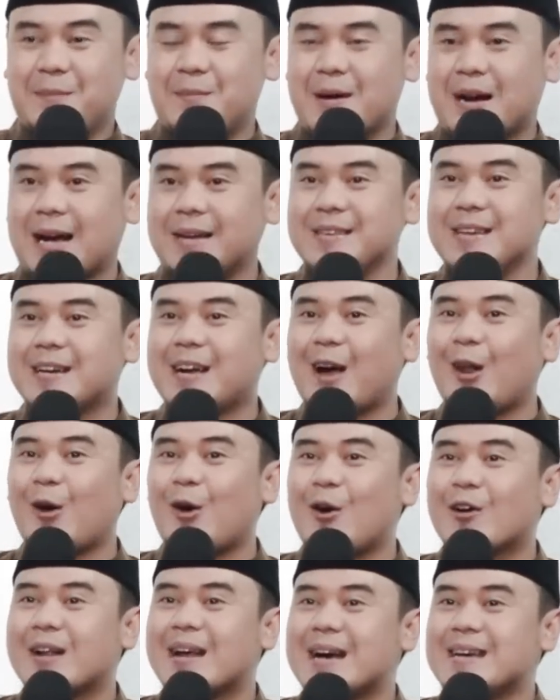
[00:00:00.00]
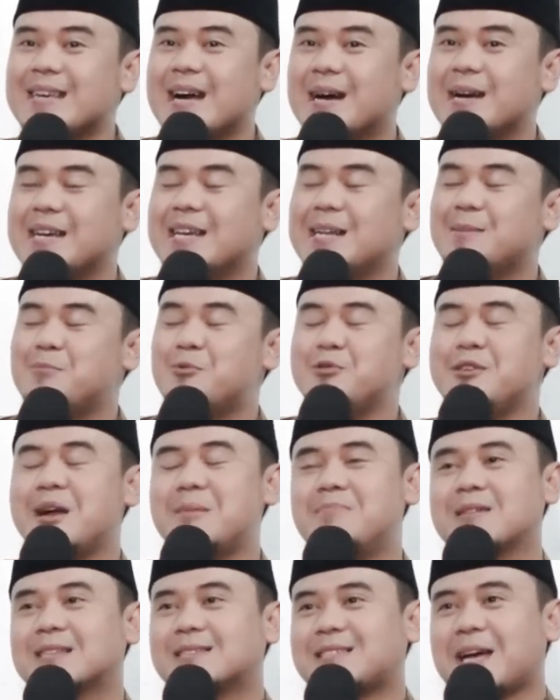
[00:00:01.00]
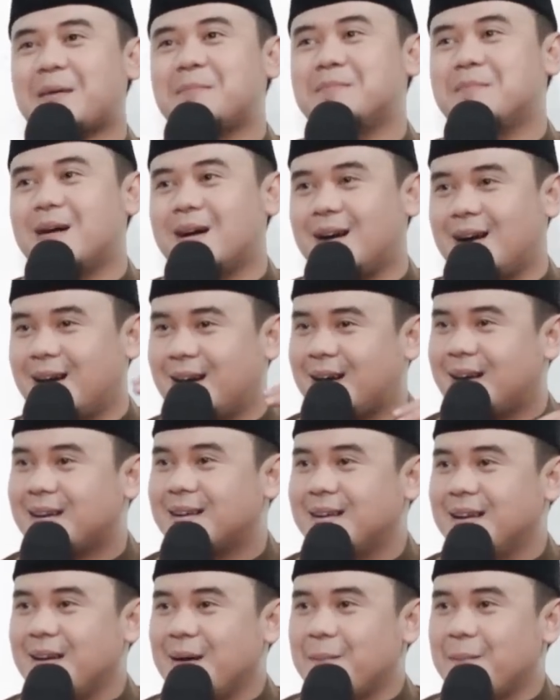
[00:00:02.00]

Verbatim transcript: Makanya kalau orang yang ilmunya bertambah,